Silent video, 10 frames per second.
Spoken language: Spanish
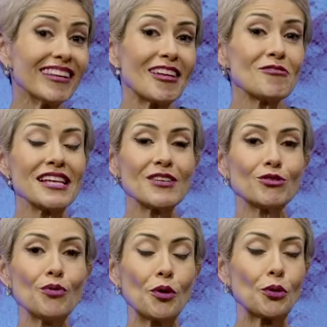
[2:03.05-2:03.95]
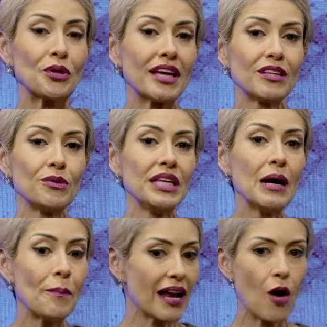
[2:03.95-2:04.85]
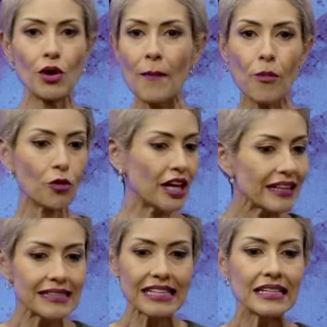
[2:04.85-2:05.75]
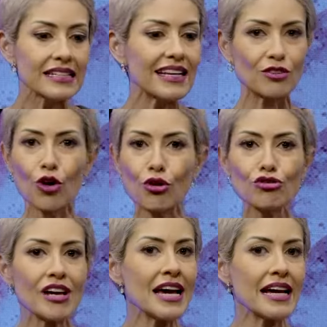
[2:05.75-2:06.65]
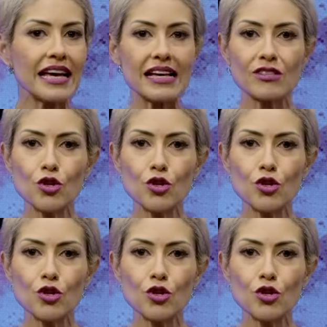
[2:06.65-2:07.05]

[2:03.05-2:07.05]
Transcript: tener una segunda oportunidad de vida para ahora poder decirles a todos qué es